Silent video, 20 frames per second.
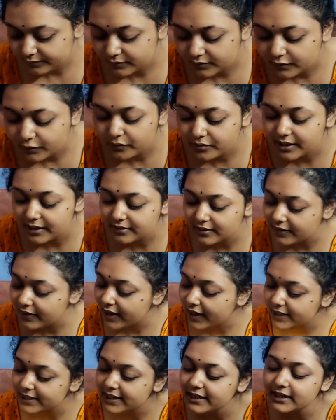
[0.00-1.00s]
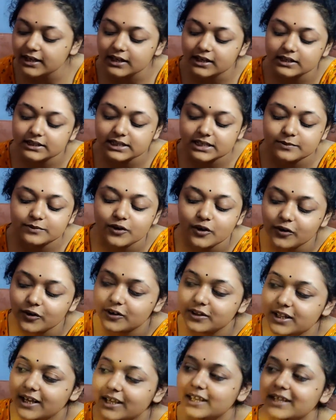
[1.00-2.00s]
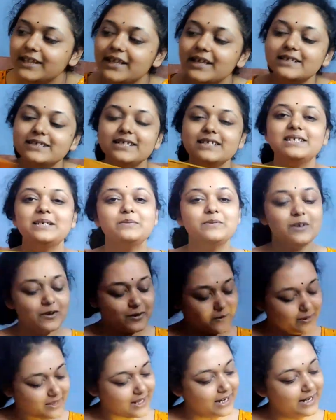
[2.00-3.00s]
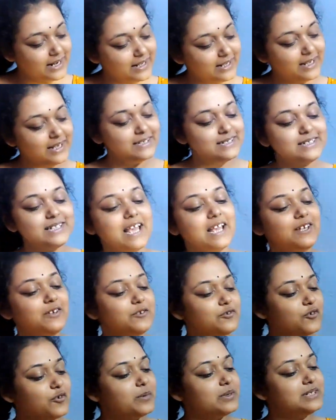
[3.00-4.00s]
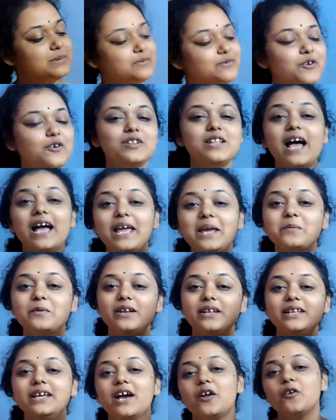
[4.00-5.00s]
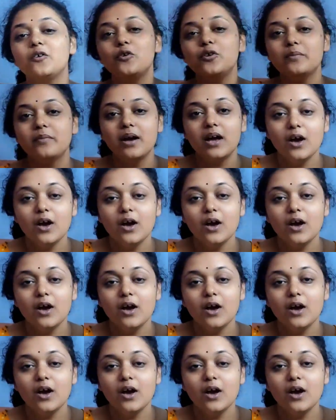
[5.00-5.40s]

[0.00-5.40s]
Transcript: তো শেষে দেখা যাক শিবশঙ্করদা কি দিয়েছে শিবশঙ্করদা এটা দিয়েছে থ্যাংক ইউ সো মাচ শিবশঙ্করদা আগেই বলে দিই কারণ ওই